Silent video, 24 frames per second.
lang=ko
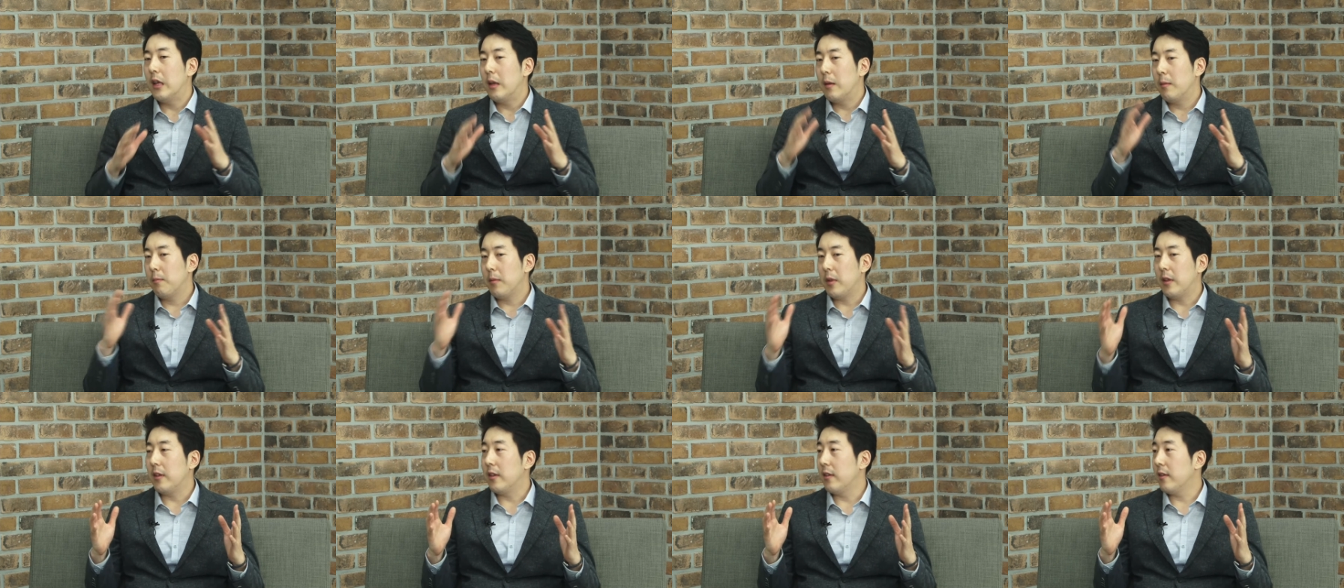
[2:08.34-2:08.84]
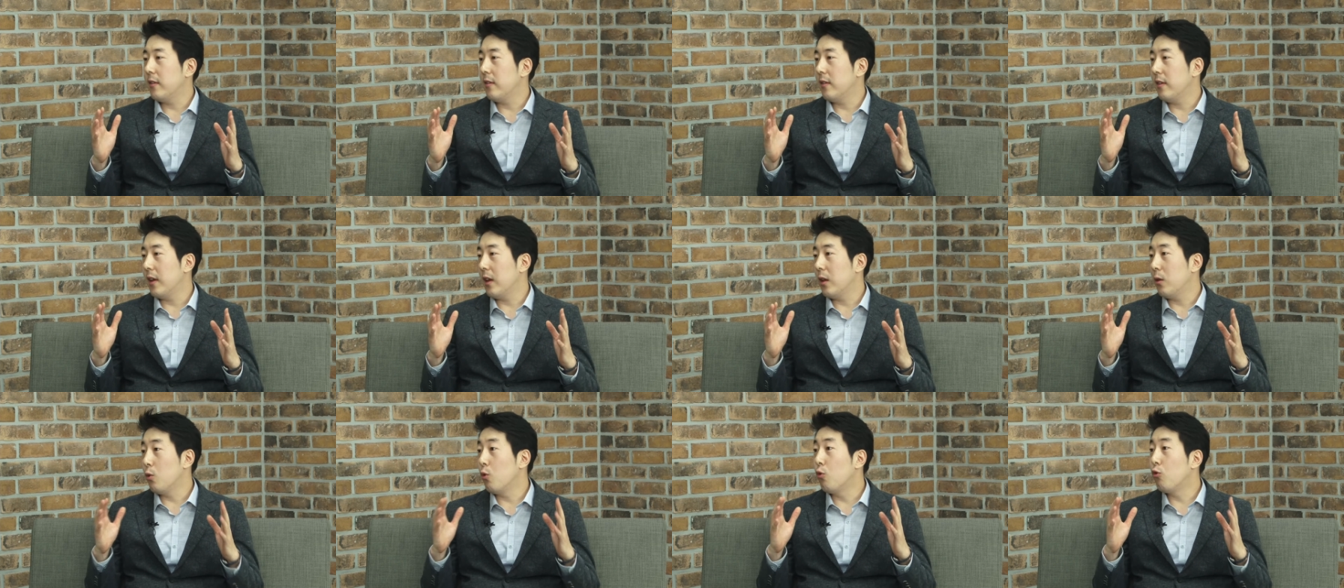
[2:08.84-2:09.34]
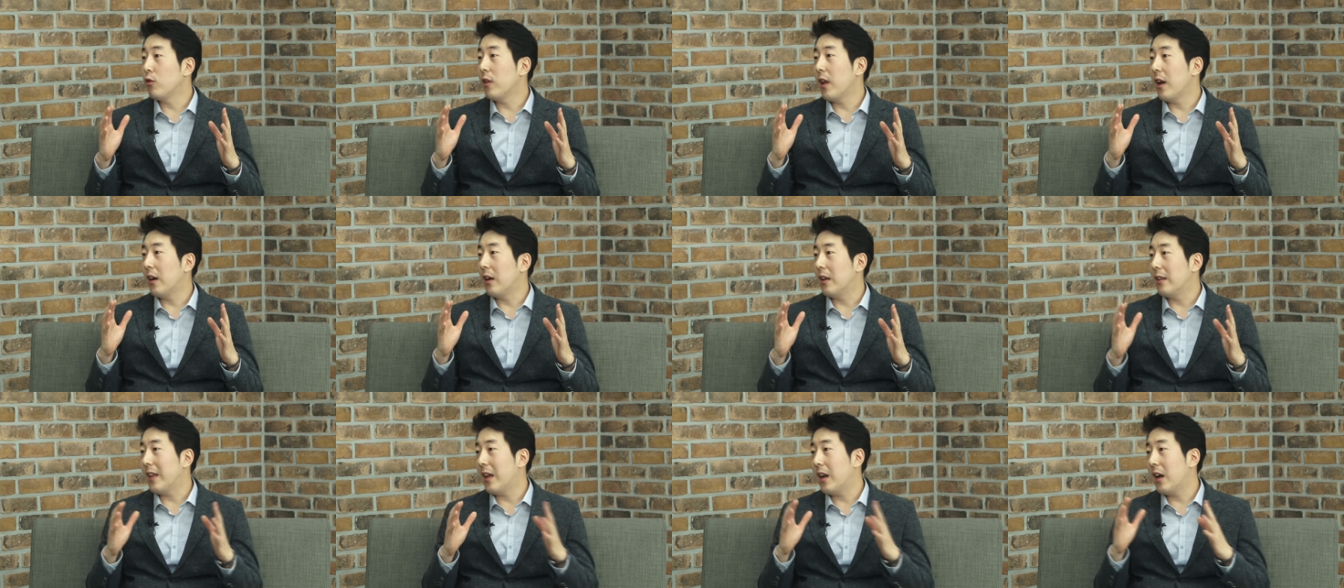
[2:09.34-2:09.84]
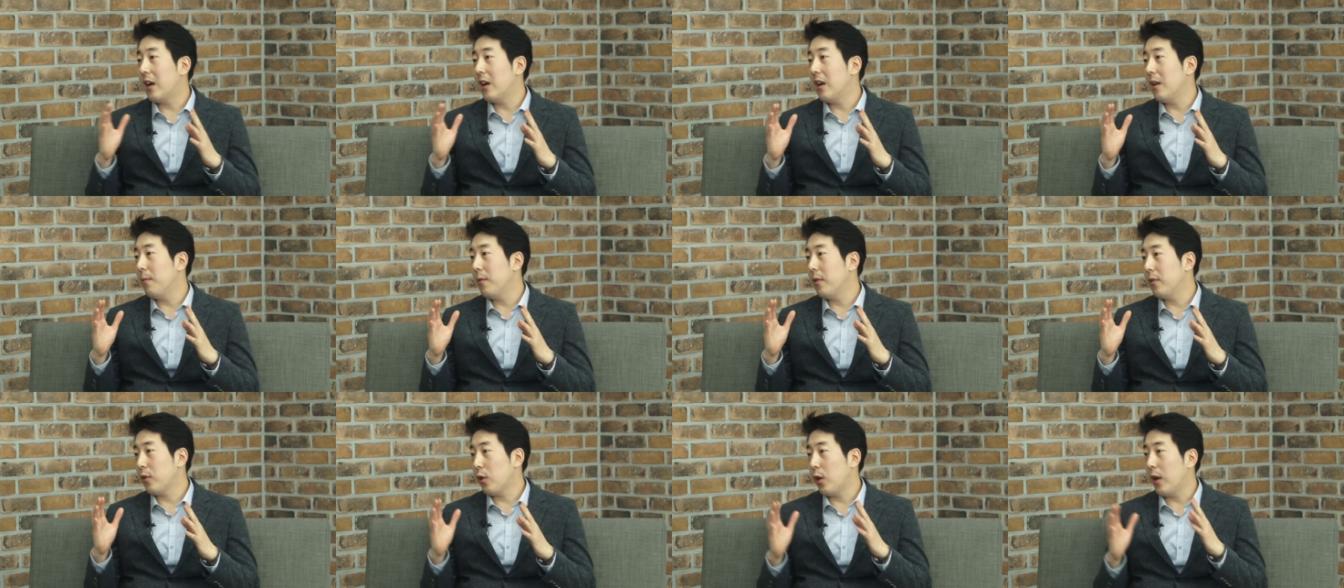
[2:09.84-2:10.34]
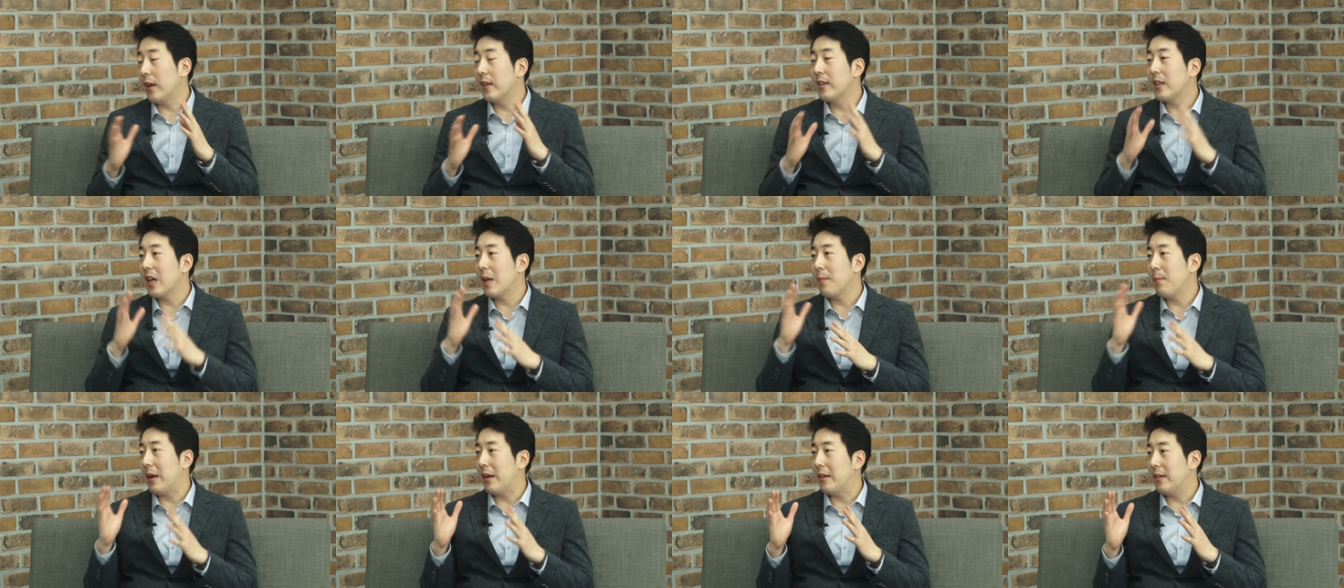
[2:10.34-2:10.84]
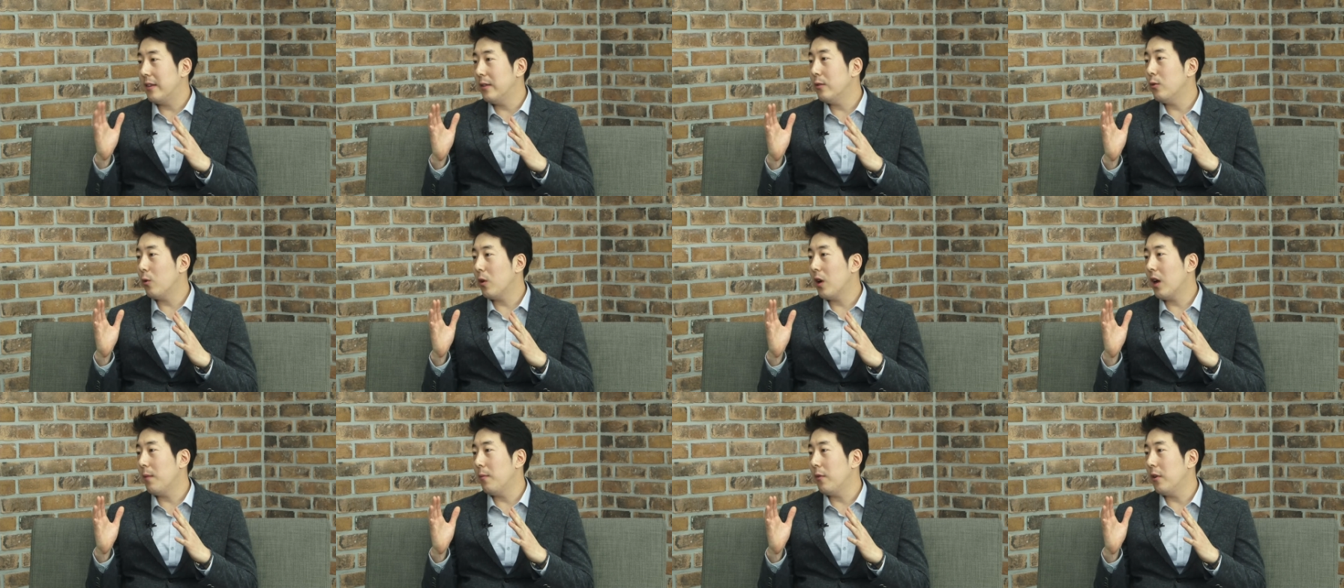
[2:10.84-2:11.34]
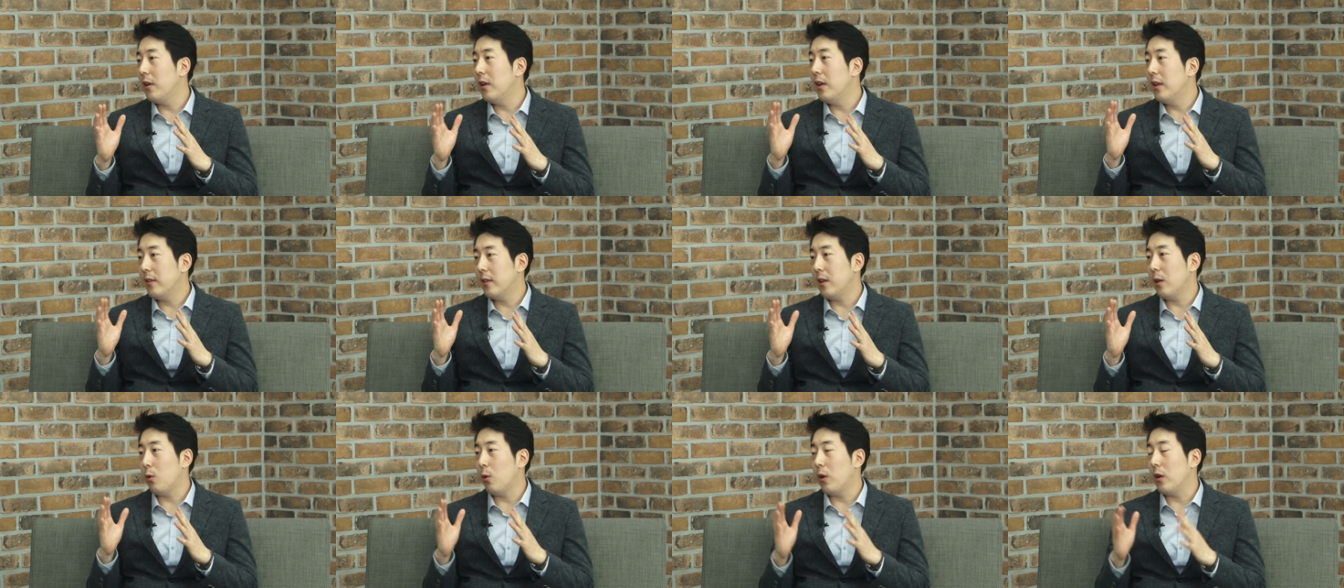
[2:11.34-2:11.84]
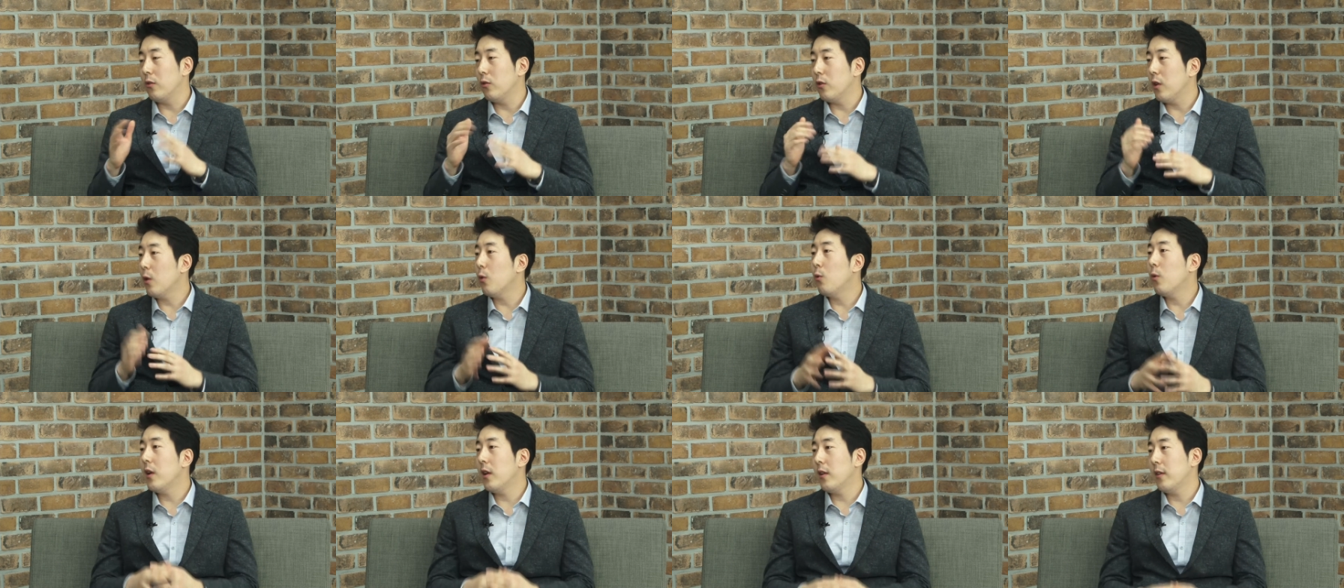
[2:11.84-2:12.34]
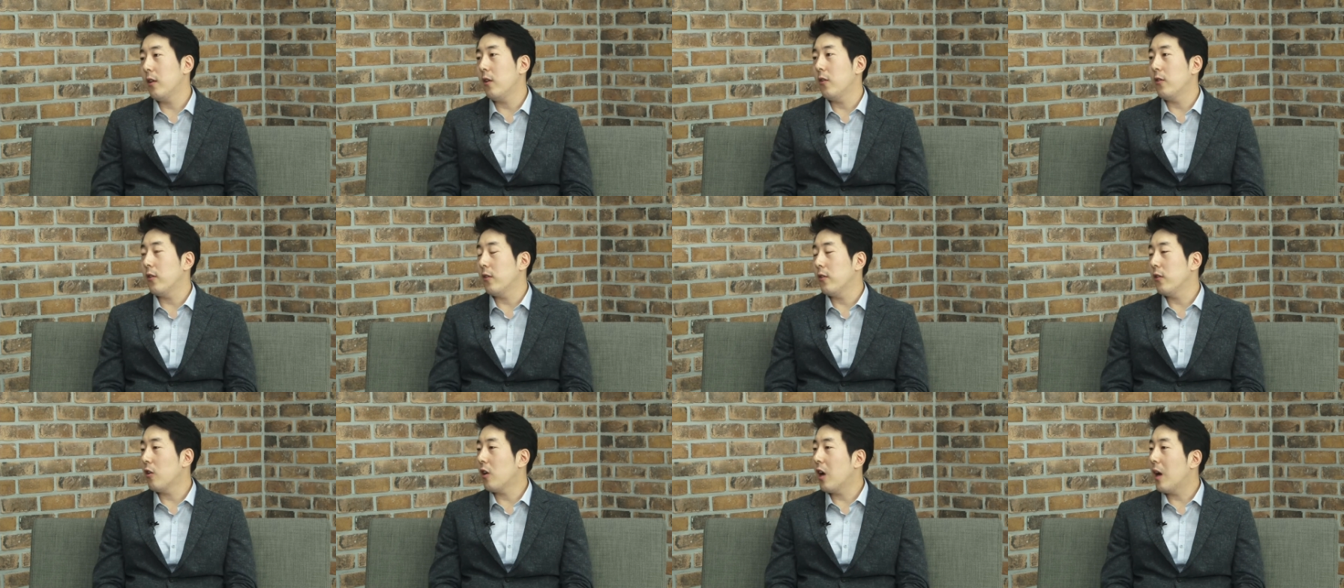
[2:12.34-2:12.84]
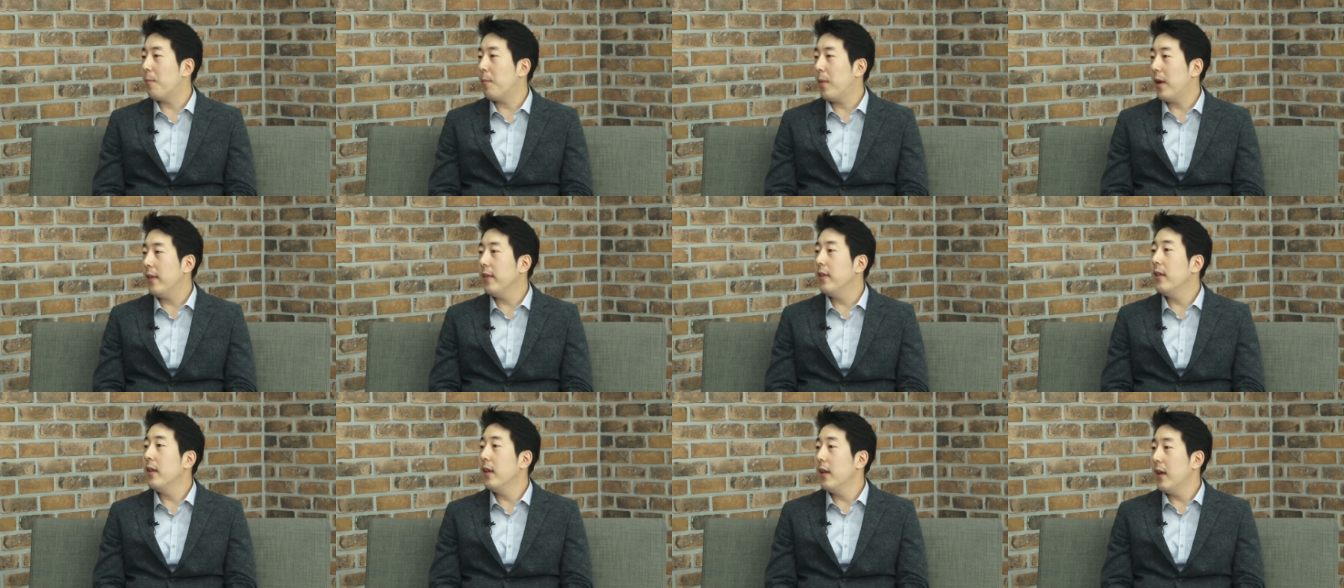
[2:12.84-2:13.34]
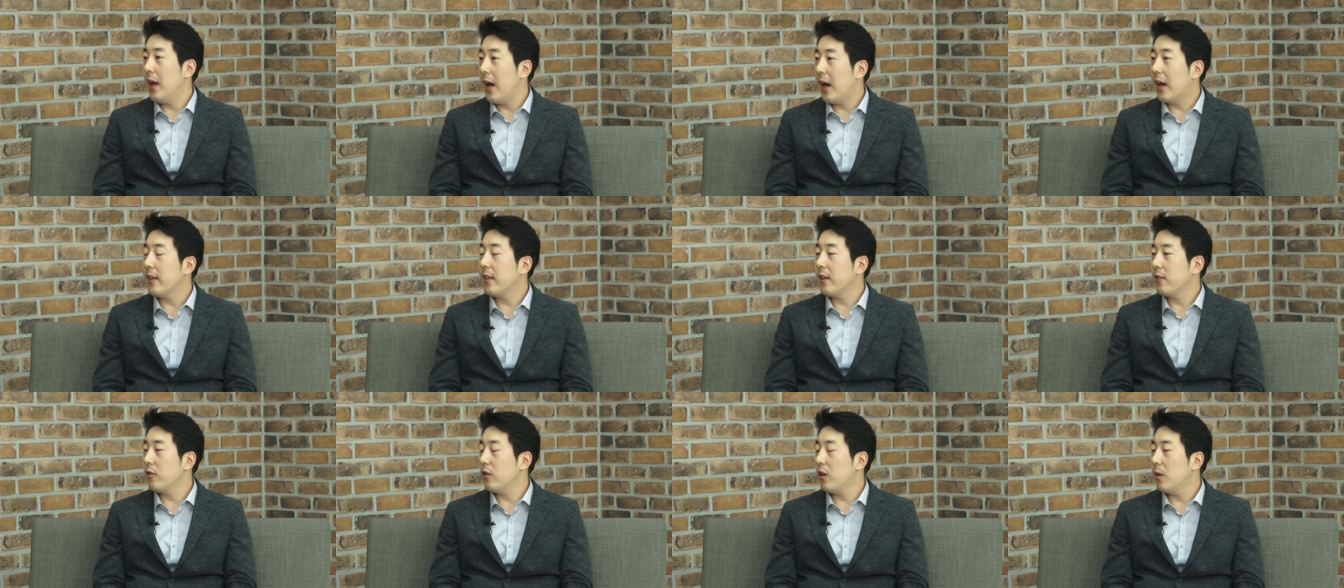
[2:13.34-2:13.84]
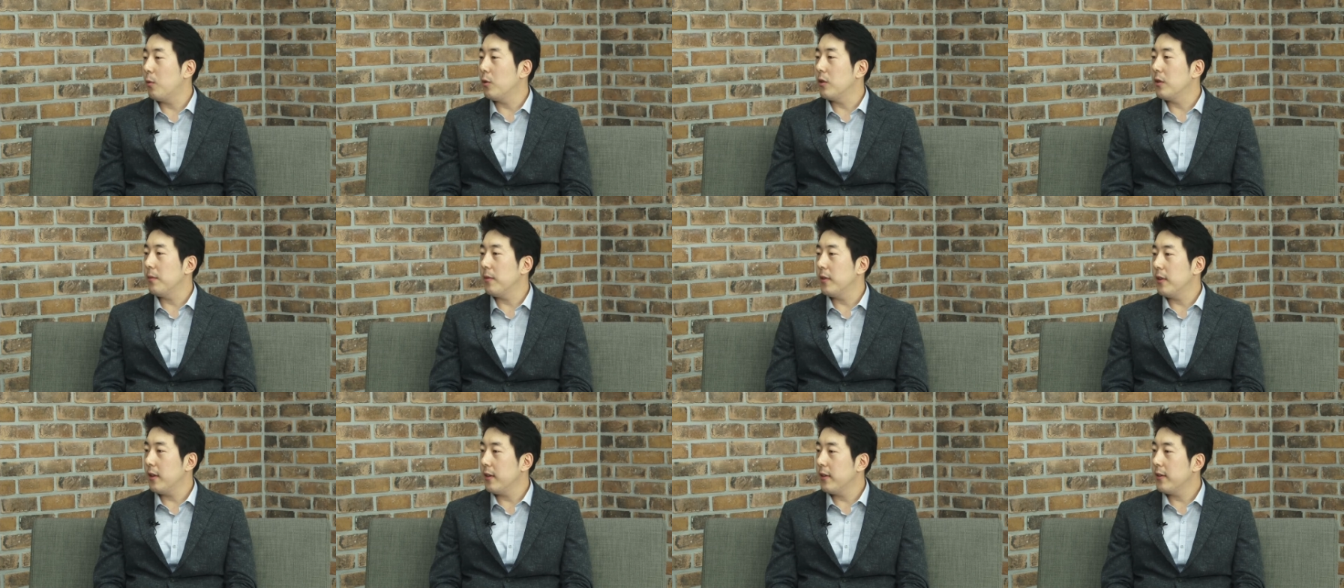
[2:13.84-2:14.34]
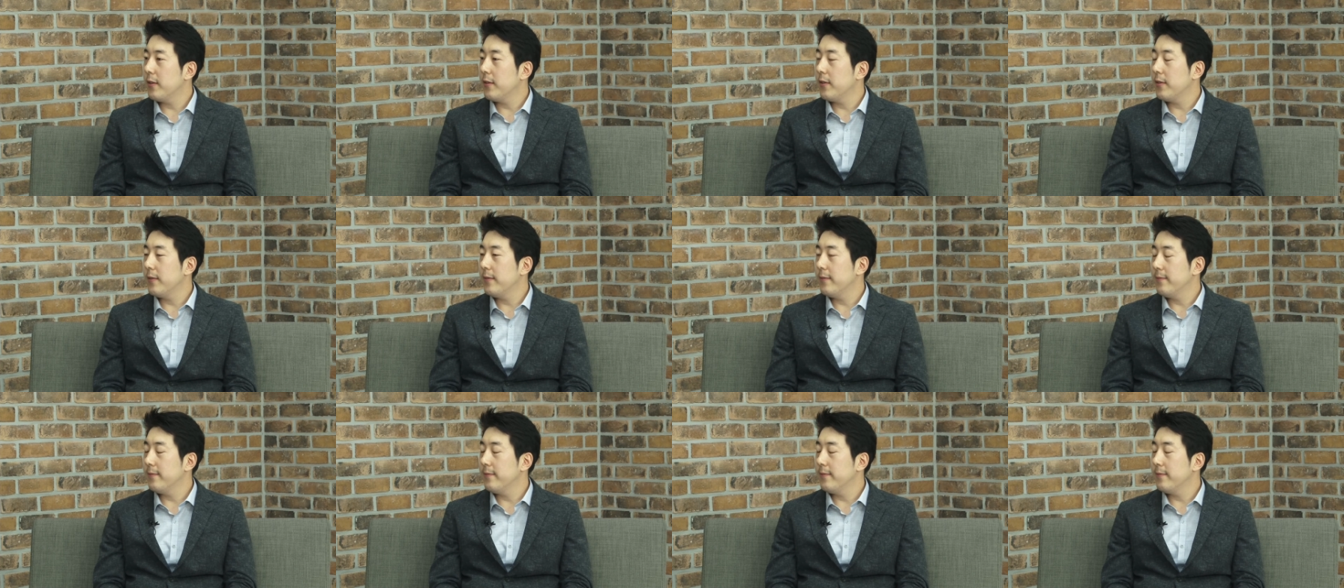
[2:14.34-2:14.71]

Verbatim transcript: 비즈니스의 요구 사항을 따라가려면 음. 굉장히 빠른 신속함을 음. 제공하는 음. 최고의 어떤 적합한 아키텍처라고 보시면 되죠. 네.